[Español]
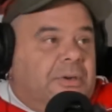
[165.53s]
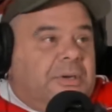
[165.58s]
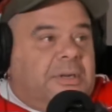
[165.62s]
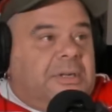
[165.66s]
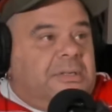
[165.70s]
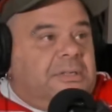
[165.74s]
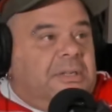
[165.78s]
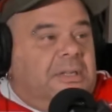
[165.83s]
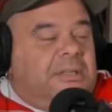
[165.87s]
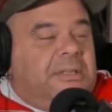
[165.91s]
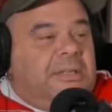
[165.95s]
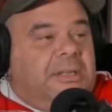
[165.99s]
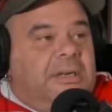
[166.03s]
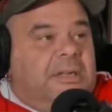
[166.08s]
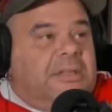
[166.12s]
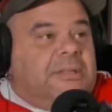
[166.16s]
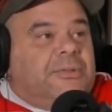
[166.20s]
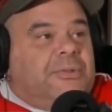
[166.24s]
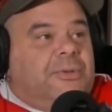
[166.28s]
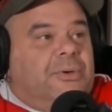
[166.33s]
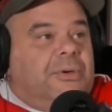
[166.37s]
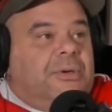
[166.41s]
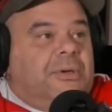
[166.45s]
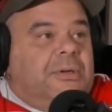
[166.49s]
que es el
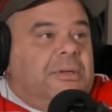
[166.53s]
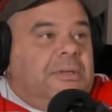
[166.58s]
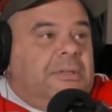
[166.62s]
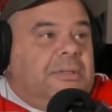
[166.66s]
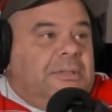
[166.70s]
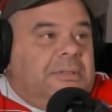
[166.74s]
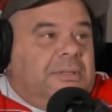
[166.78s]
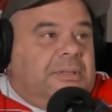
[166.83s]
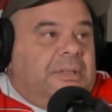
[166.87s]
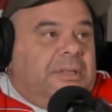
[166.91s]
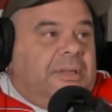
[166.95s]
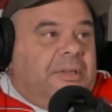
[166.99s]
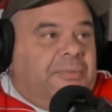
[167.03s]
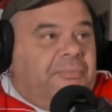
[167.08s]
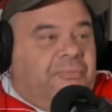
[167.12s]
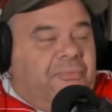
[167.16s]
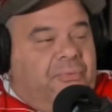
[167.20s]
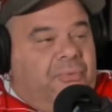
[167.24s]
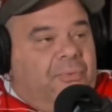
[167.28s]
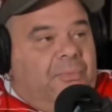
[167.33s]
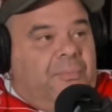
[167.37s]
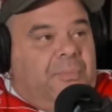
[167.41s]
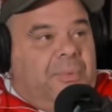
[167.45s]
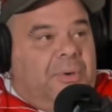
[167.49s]
director de
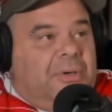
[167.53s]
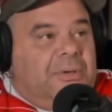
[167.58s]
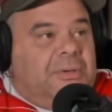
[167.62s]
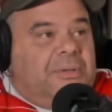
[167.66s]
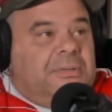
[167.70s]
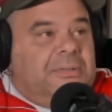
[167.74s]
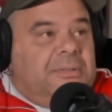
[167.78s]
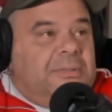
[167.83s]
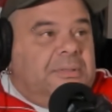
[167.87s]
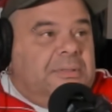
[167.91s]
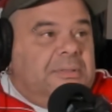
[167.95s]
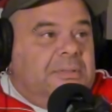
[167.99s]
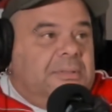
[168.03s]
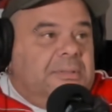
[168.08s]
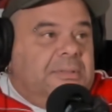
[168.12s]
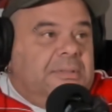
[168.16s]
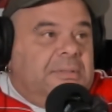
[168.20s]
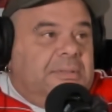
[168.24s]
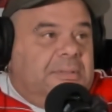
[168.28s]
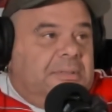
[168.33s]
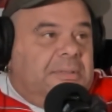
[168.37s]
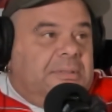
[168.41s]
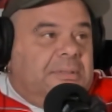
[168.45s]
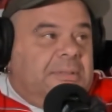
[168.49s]
fútbol
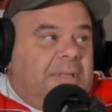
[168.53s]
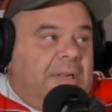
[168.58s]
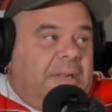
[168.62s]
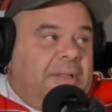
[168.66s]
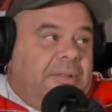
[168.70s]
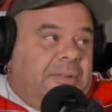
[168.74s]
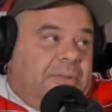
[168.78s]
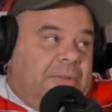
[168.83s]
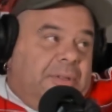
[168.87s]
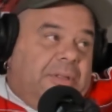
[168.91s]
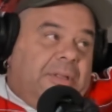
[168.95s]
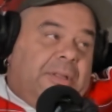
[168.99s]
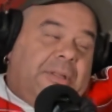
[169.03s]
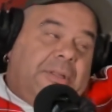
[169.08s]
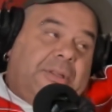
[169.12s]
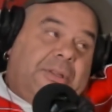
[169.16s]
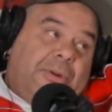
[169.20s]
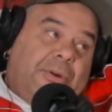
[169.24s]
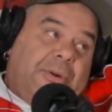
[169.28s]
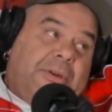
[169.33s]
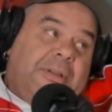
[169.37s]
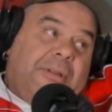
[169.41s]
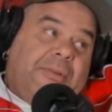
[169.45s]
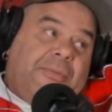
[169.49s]
del
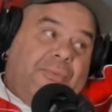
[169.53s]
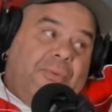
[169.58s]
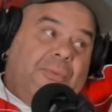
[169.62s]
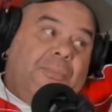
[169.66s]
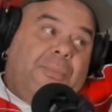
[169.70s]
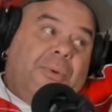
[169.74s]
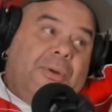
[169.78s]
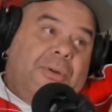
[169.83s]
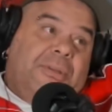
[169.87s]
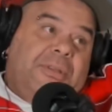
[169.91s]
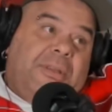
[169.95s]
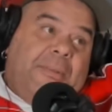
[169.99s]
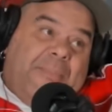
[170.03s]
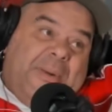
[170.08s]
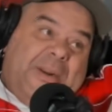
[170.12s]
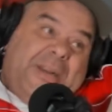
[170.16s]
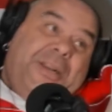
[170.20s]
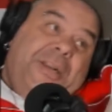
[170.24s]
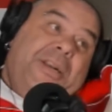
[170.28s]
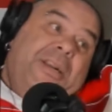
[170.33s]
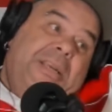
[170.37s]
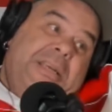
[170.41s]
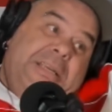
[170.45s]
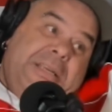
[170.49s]
editor de fútbol de Panini.